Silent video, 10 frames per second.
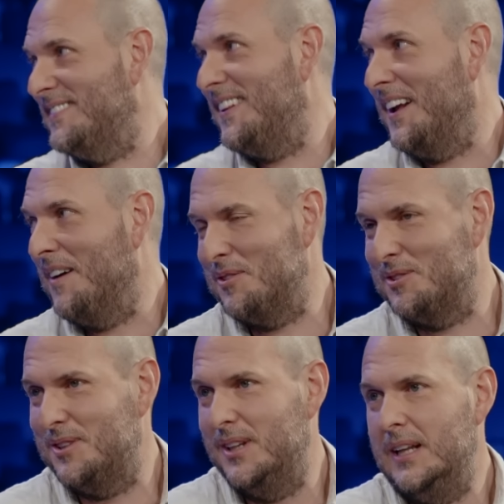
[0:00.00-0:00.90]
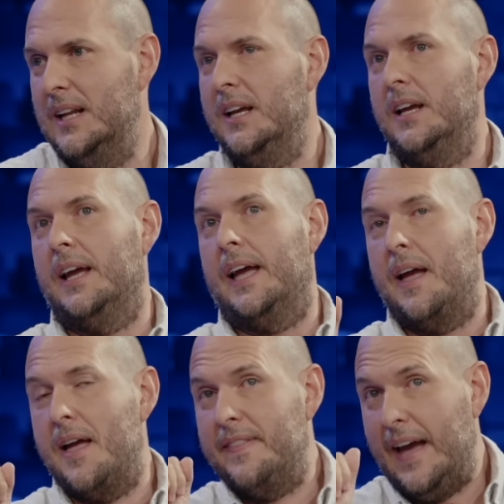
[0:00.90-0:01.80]
estaríamos
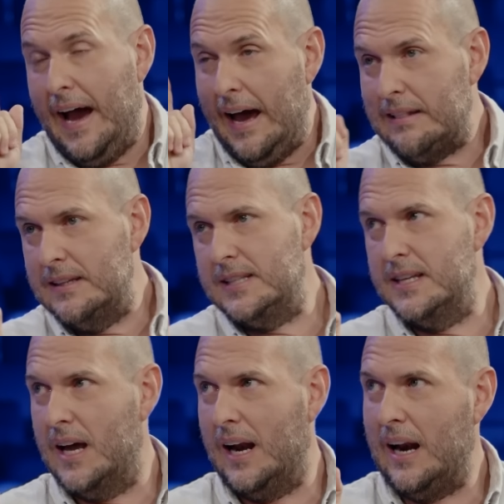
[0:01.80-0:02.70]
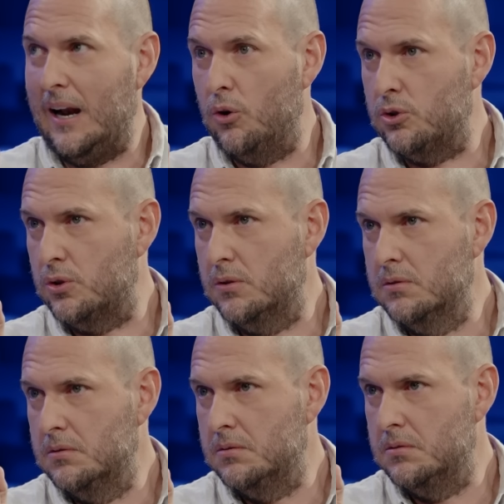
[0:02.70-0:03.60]
dejar de señalar al otro,
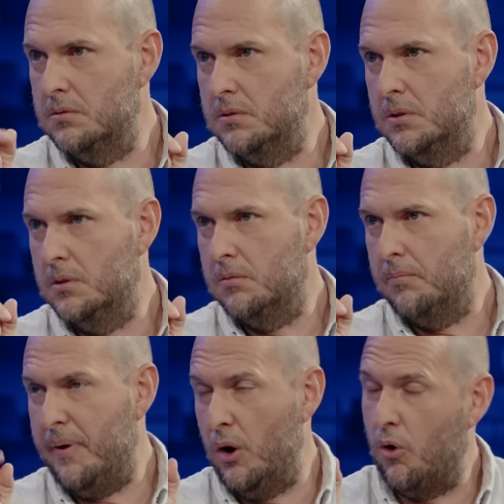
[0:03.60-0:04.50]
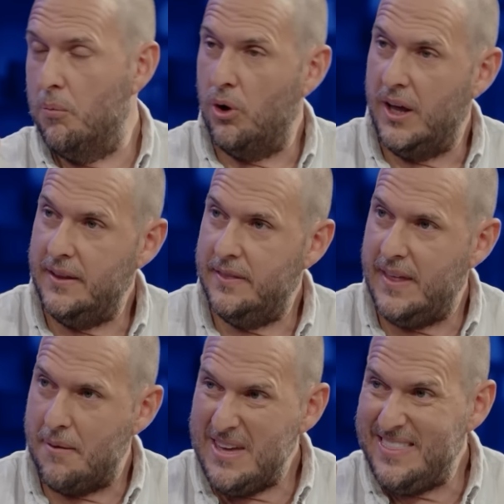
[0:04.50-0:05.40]
pero como ley
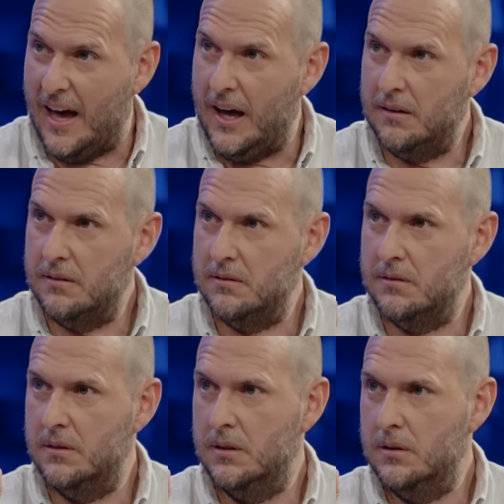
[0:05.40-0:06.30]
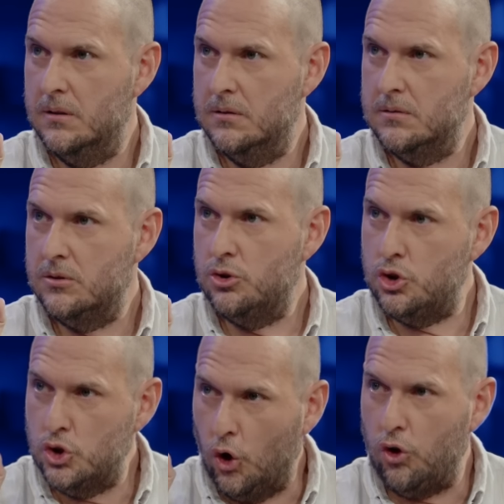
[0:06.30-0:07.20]
de vida,
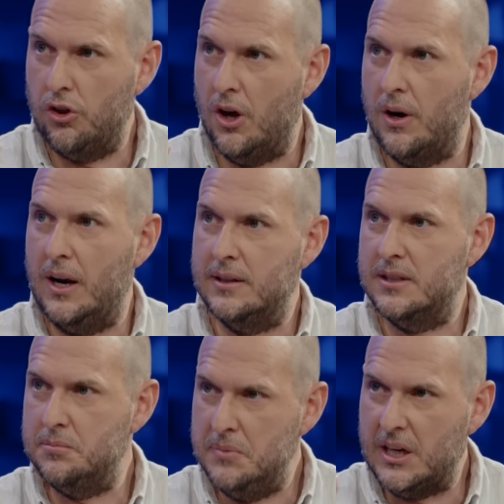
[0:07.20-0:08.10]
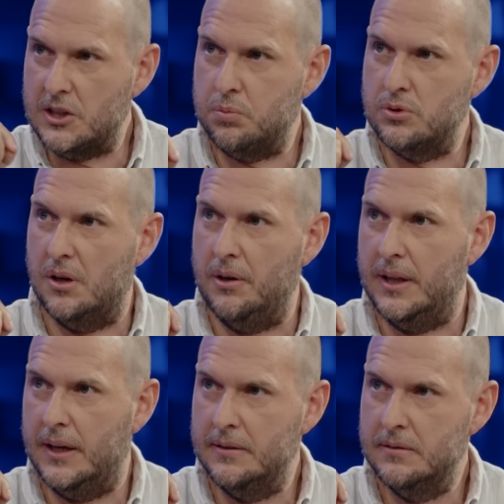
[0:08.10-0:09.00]
todo de ahora en adelante es mi
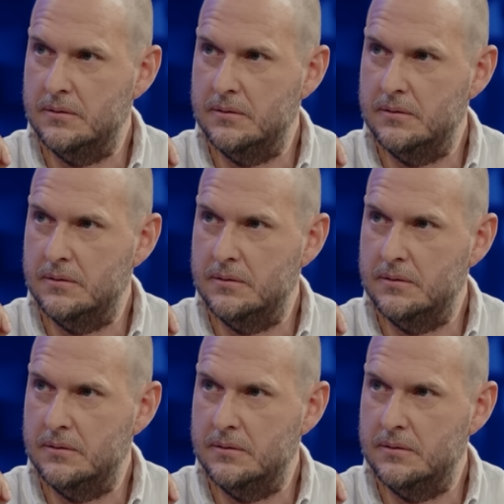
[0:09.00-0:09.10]
responsabilidad.